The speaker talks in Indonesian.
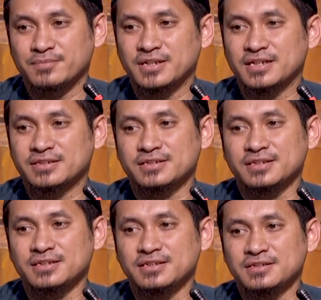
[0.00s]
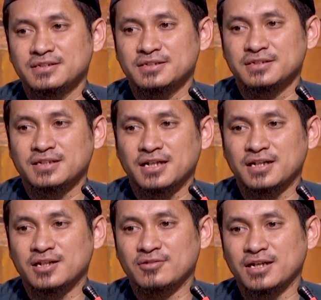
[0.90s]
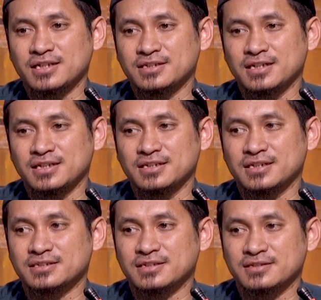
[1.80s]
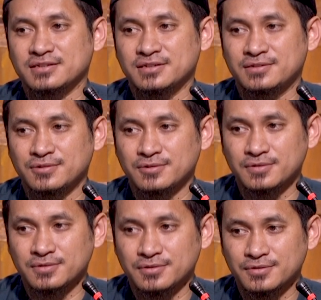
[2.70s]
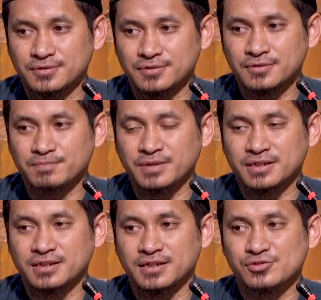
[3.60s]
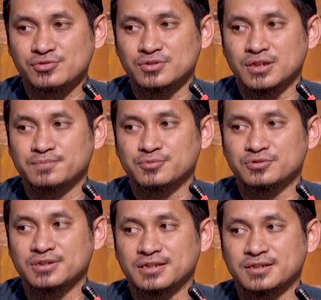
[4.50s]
berarti kalau ada yang tertidur padahal sudah punya